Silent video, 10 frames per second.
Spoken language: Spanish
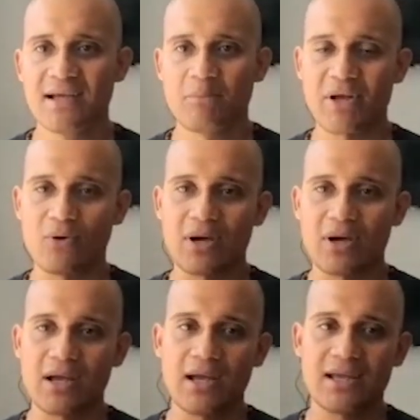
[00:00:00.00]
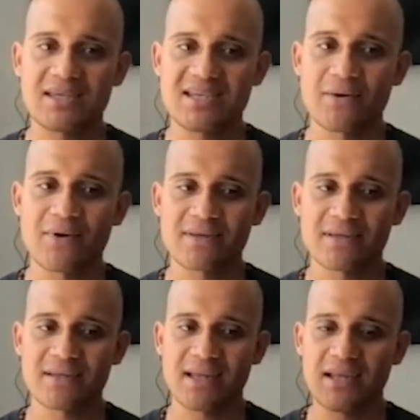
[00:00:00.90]
Pero eh,
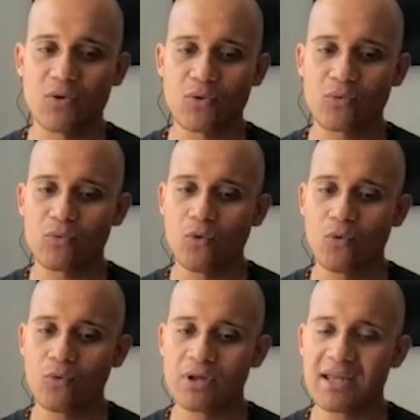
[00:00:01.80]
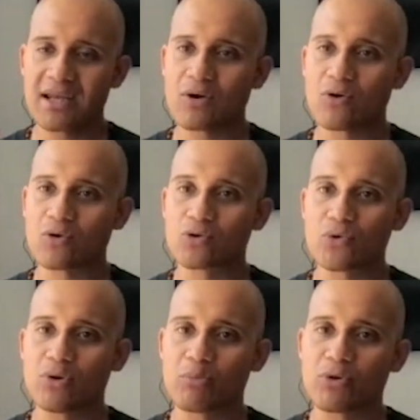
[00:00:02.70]
Chávez tenía un, liderazgo
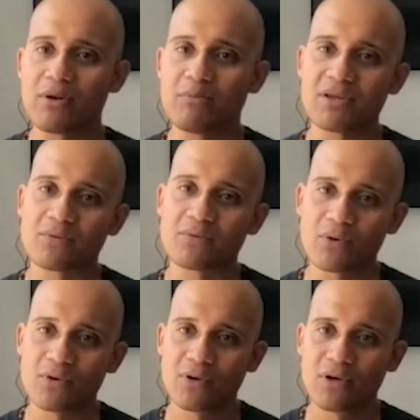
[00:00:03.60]
construido por él mismo,